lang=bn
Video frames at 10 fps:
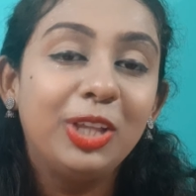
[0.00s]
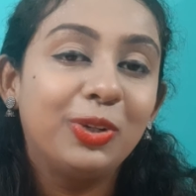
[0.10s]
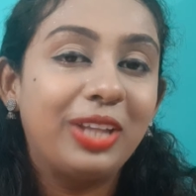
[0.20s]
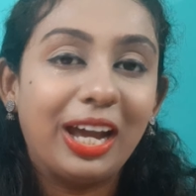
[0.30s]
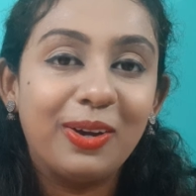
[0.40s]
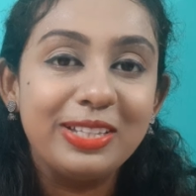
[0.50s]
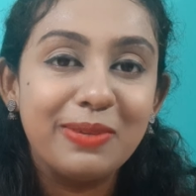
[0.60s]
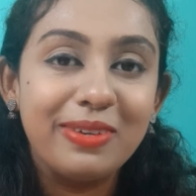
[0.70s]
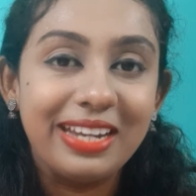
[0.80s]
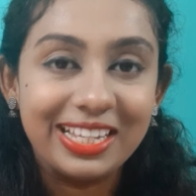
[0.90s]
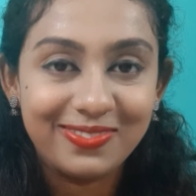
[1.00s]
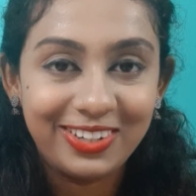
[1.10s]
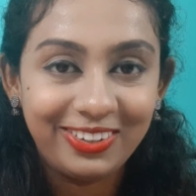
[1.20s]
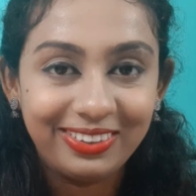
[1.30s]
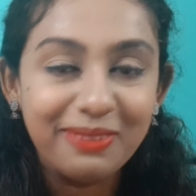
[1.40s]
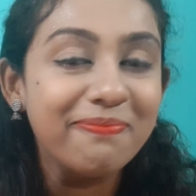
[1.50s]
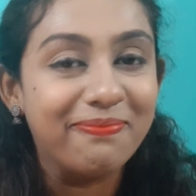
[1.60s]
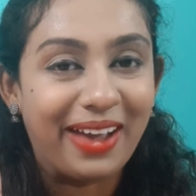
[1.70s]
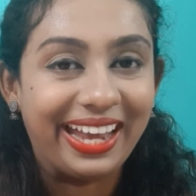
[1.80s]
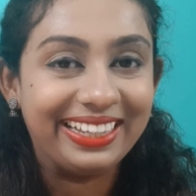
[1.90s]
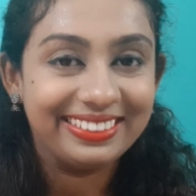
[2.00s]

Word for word: তো দেখা হচ্ছে আমার নেক্সট ভিডিওতে